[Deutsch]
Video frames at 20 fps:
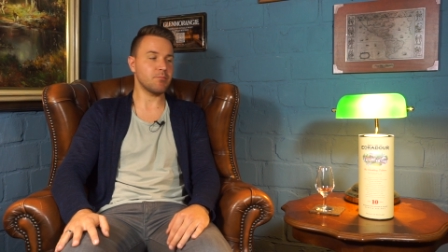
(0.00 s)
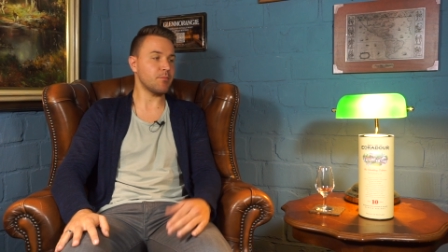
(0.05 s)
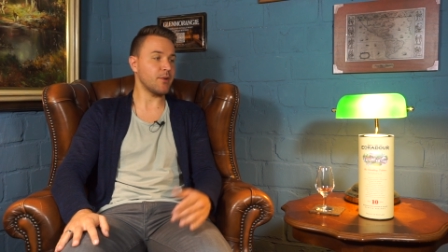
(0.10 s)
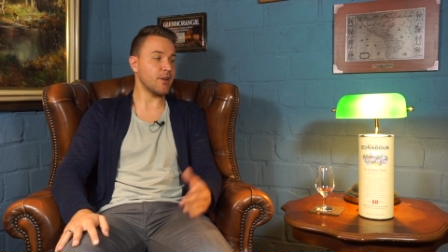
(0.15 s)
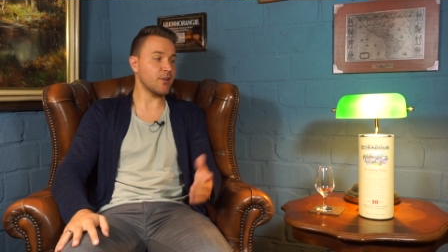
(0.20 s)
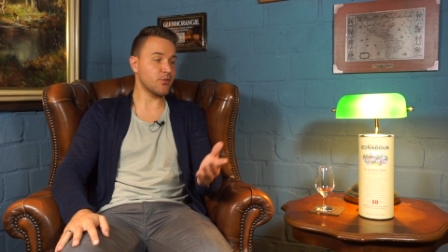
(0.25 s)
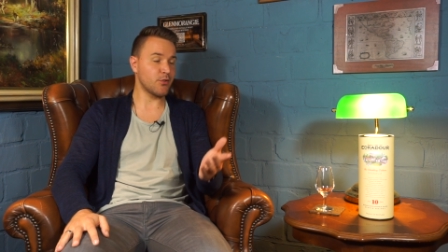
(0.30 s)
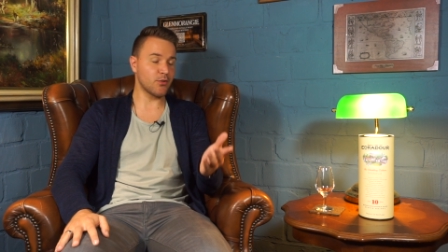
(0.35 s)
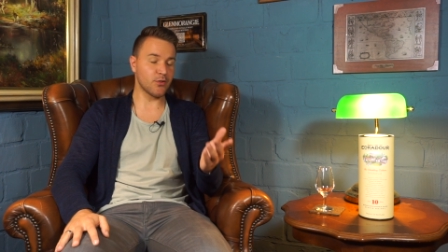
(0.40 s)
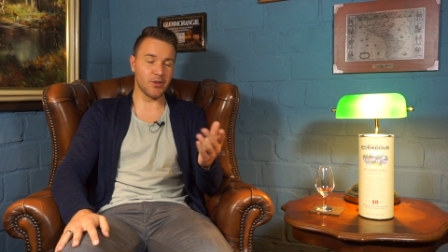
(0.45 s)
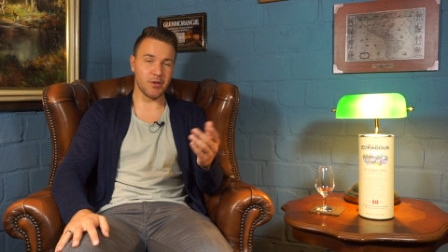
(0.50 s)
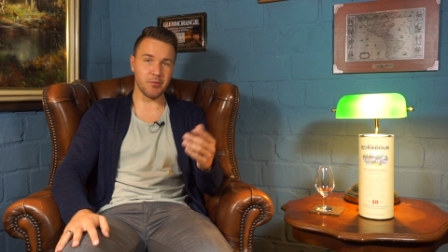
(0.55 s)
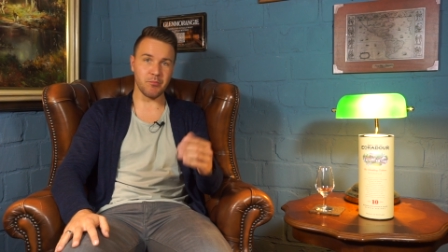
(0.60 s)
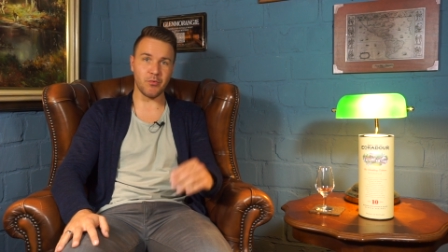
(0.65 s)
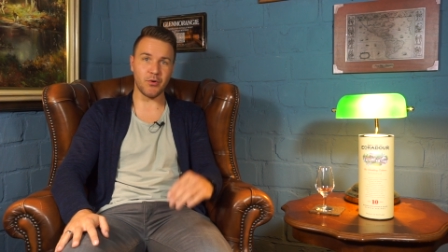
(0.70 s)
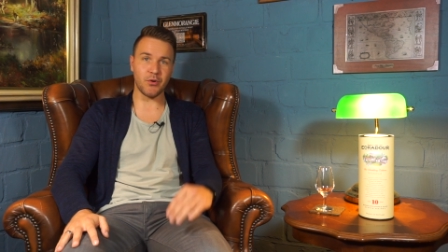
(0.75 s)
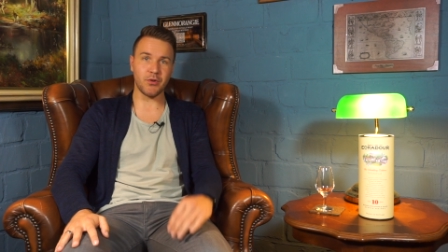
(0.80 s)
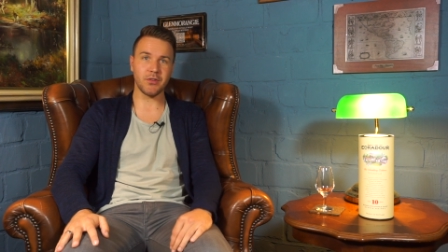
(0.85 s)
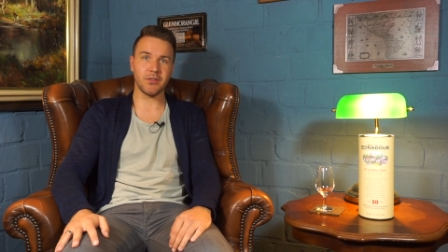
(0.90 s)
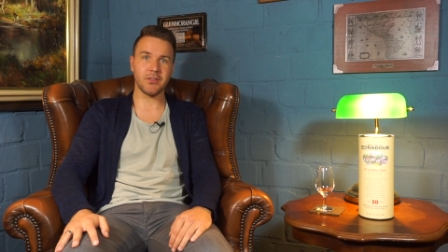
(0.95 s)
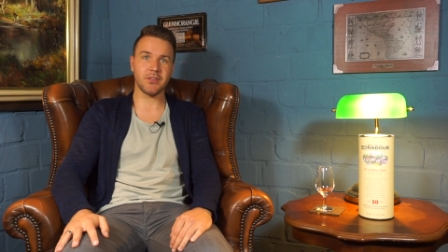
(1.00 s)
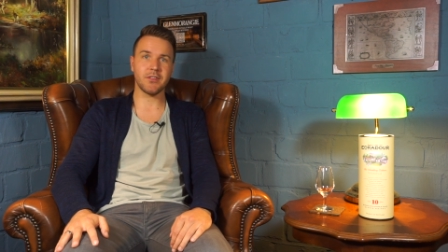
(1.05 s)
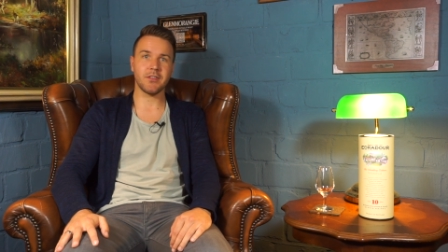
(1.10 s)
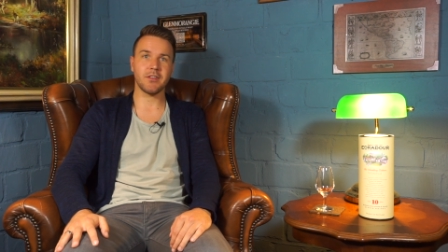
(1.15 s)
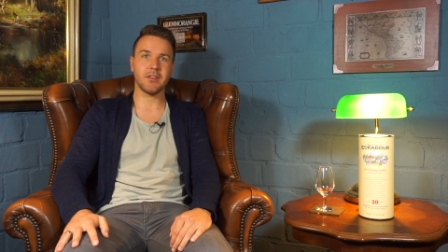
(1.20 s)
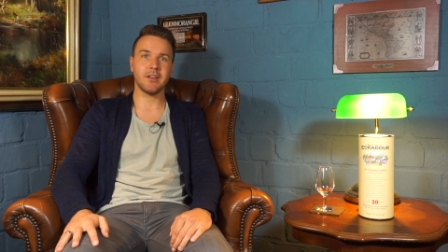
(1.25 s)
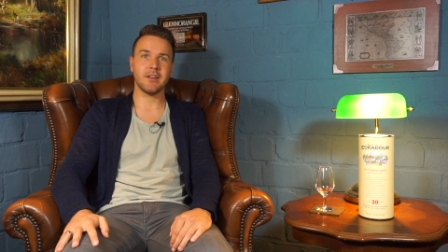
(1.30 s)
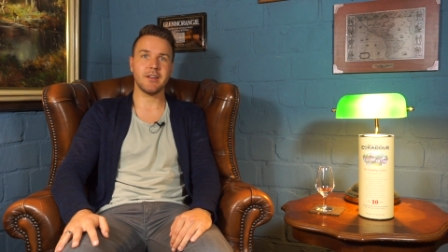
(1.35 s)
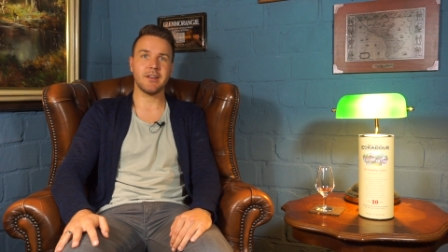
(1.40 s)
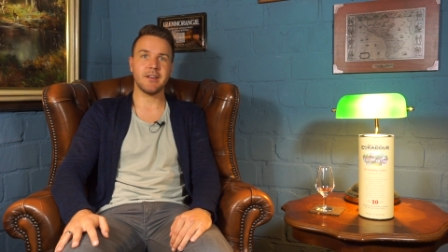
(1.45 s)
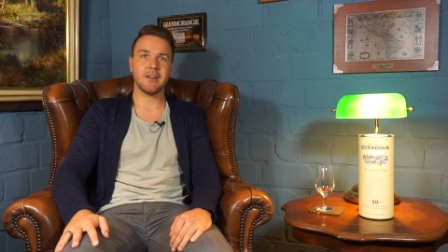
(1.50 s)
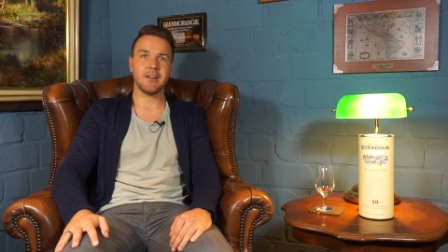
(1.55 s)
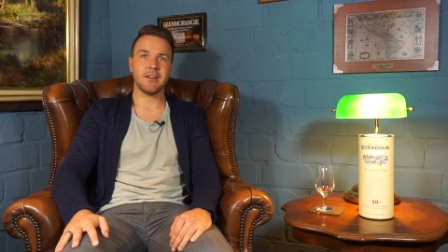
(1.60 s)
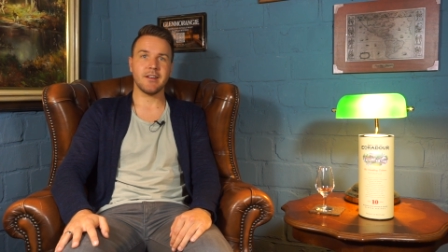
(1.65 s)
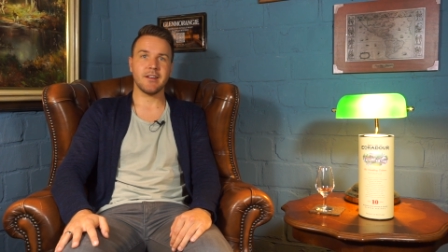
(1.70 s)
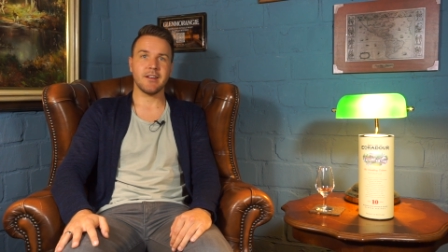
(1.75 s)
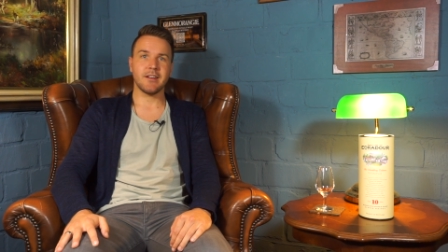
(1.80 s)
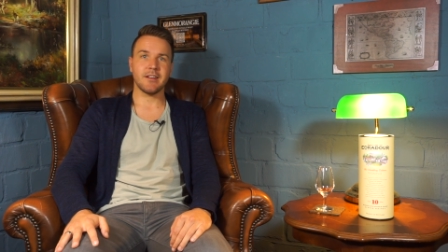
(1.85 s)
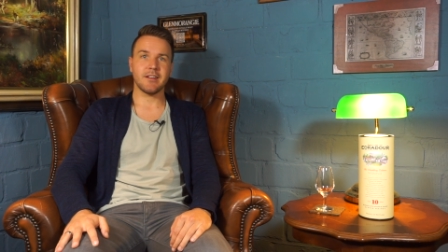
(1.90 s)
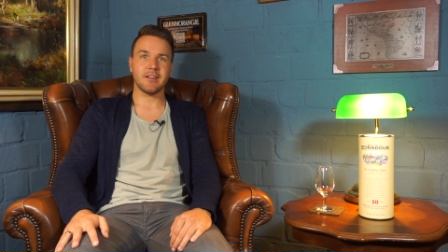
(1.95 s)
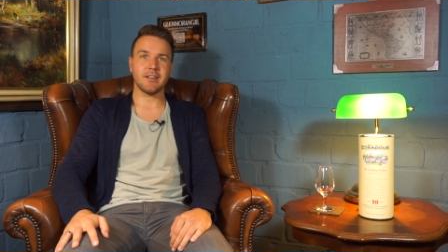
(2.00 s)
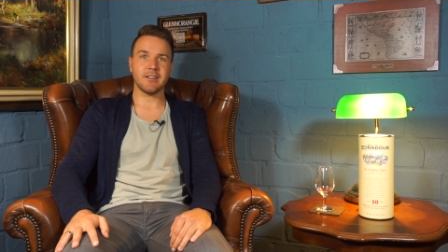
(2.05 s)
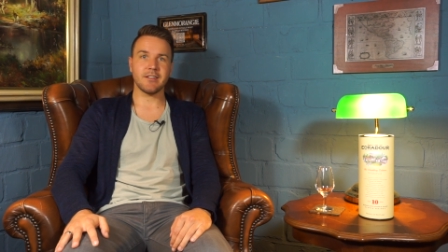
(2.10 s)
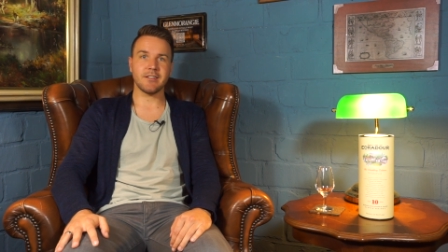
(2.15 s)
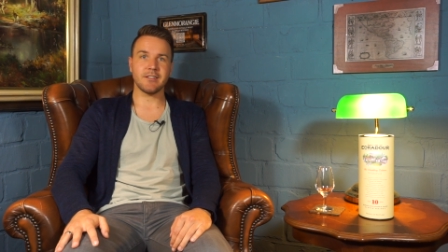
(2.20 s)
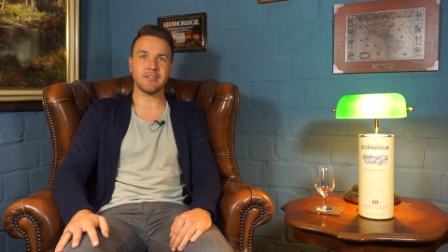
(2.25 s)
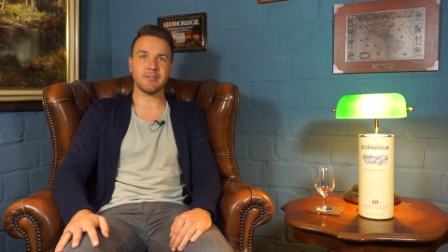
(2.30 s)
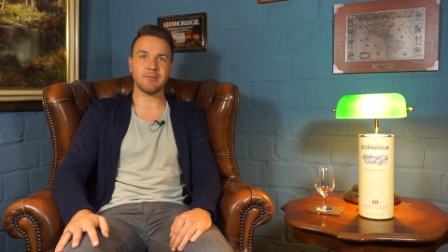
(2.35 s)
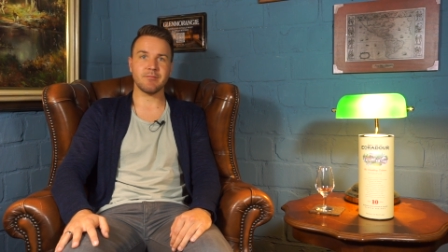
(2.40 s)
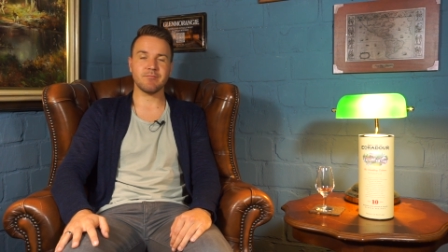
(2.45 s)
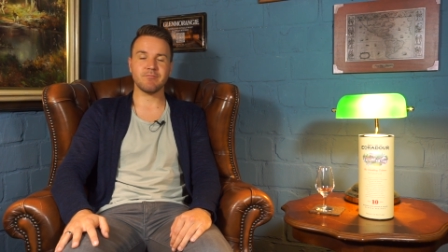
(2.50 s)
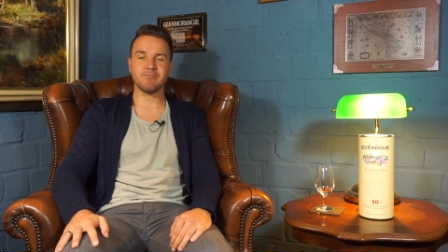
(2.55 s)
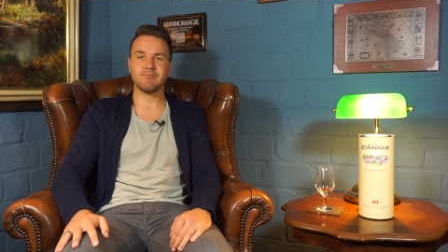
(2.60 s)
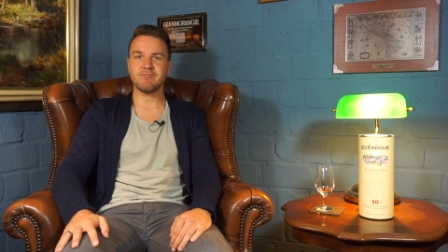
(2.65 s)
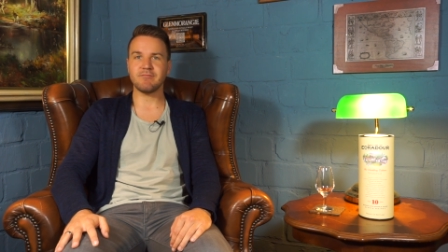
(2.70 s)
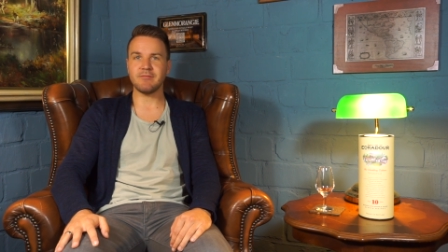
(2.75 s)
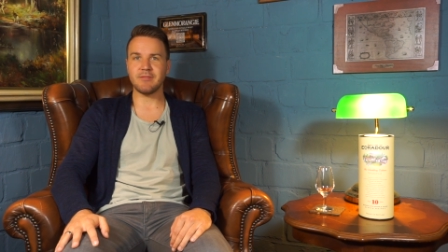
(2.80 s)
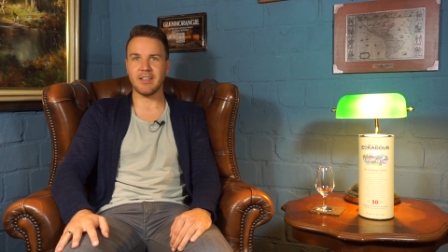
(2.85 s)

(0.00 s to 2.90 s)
bei Talking Malls. Ähm,